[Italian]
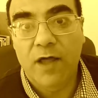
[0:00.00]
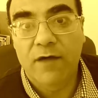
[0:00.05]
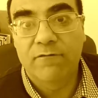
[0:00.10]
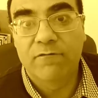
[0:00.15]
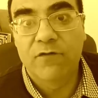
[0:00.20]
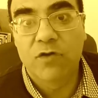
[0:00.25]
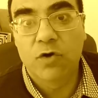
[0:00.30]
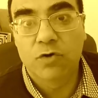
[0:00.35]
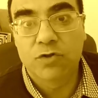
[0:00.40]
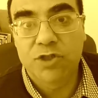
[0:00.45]
la
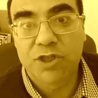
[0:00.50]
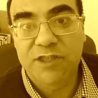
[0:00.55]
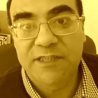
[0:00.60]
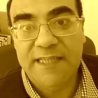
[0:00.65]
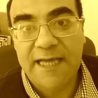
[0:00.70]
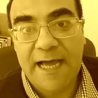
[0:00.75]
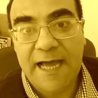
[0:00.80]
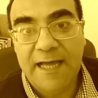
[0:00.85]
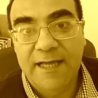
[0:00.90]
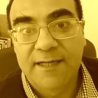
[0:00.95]

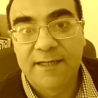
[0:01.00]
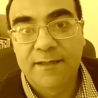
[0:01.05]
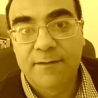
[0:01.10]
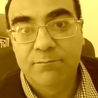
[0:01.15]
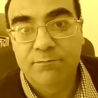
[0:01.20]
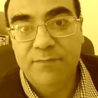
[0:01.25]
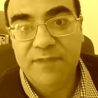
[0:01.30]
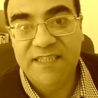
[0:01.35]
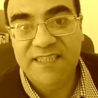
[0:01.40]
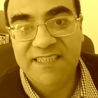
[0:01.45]

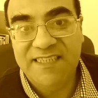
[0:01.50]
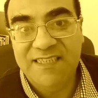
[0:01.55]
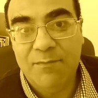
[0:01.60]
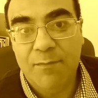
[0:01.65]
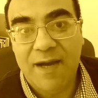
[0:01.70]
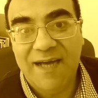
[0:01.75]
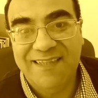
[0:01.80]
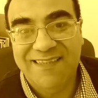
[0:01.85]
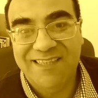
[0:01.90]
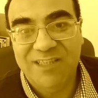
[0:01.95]
velocità
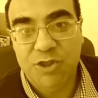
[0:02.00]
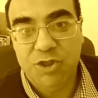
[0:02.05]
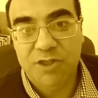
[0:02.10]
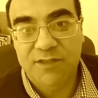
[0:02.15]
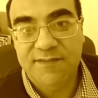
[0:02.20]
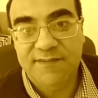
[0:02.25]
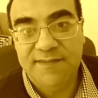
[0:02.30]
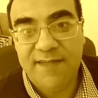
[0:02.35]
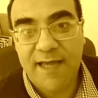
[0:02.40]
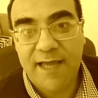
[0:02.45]
minima
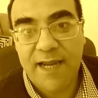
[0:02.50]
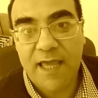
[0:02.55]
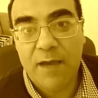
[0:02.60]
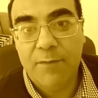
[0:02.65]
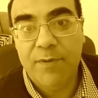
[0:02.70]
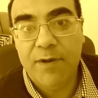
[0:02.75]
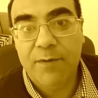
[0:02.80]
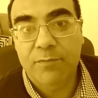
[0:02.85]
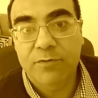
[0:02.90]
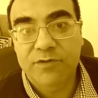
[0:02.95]

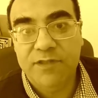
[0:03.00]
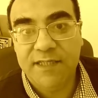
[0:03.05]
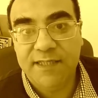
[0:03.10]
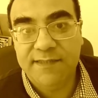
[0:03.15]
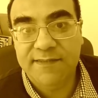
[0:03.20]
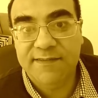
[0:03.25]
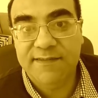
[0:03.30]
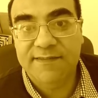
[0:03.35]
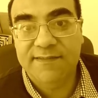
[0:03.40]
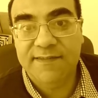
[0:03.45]
necessaria per
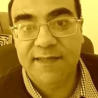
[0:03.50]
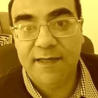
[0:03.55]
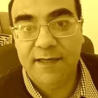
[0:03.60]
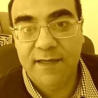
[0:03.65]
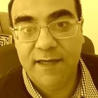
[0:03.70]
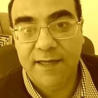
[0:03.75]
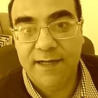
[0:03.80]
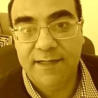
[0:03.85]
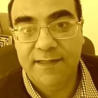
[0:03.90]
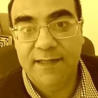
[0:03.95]
potersi
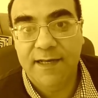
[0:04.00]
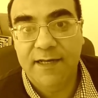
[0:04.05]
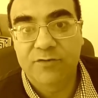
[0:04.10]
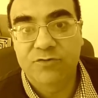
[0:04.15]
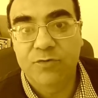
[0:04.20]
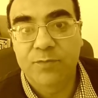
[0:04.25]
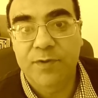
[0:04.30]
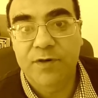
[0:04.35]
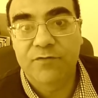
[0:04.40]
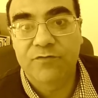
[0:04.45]
staccare dalla
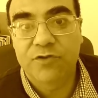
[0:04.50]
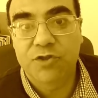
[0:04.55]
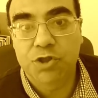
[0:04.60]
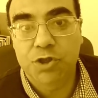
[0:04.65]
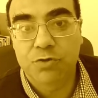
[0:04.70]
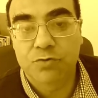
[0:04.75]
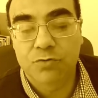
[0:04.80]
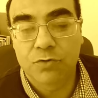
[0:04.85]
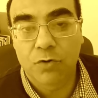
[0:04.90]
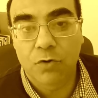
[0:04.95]

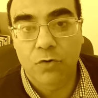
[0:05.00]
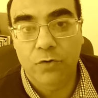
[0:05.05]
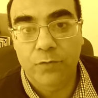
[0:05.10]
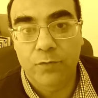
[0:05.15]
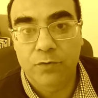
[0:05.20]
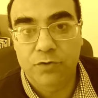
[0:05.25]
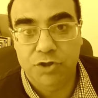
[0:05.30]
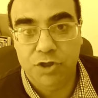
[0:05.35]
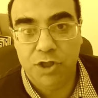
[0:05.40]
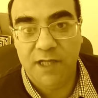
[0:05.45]
superficie di un
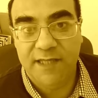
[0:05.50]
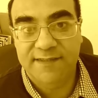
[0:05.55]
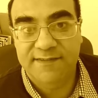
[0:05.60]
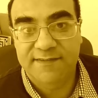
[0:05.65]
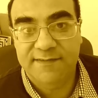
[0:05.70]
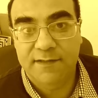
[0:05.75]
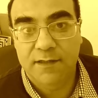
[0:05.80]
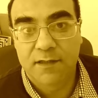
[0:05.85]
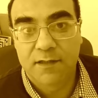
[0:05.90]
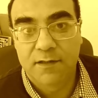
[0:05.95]
corpo
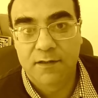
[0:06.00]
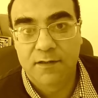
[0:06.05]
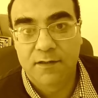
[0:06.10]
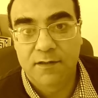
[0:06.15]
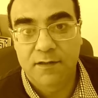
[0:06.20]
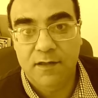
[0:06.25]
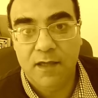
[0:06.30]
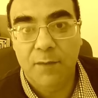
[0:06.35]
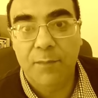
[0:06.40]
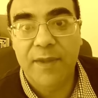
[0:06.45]
celeste,
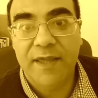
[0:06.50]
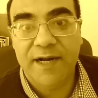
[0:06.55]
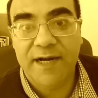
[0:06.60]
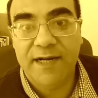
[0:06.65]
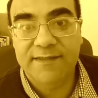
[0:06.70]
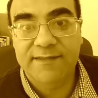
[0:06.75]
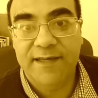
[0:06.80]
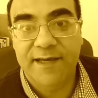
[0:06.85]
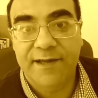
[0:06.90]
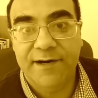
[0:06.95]
che per
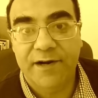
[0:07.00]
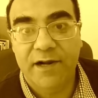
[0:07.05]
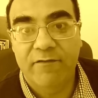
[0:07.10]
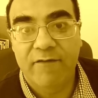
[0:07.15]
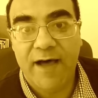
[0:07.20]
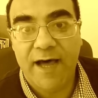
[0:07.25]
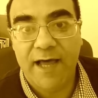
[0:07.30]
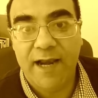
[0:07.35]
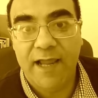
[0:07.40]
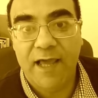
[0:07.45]
la Terra
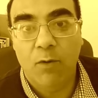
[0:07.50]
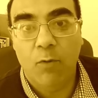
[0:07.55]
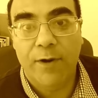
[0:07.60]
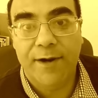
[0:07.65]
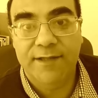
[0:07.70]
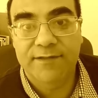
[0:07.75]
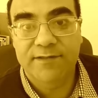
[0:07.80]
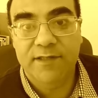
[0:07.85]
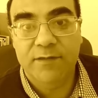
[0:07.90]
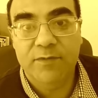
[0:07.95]
vale
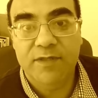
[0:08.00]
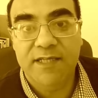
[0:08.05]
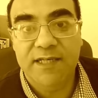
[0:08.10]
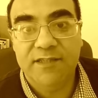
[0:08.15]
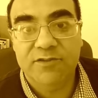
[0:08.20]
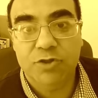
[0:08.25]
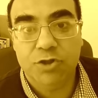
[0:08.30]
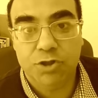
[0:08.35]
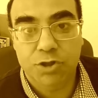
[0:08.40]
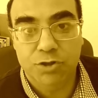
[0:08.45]

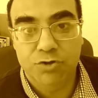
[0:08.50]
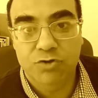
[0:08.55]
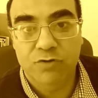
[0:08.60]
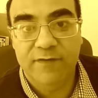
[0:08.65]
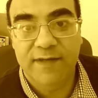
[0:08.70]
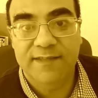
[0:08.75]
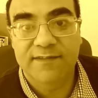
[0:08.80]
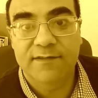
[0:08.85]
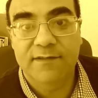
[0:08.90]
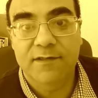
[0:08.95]

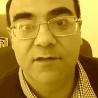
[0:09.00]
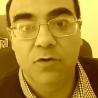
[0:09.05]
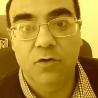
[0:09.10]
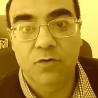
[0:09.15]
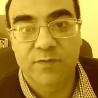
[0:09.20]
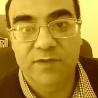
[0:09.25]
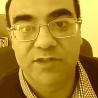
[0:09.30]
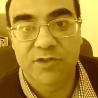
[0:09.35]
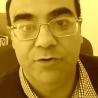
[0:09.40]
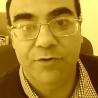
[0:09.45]
40.320
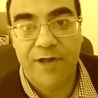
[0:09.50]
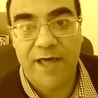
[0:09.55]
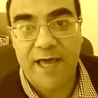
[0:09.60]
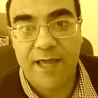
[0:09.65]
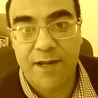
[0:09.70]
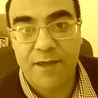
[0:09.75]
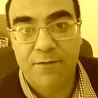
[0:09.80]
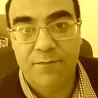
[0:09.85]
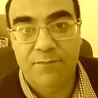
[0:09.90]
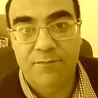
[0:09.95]
km
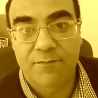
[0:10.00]
orari.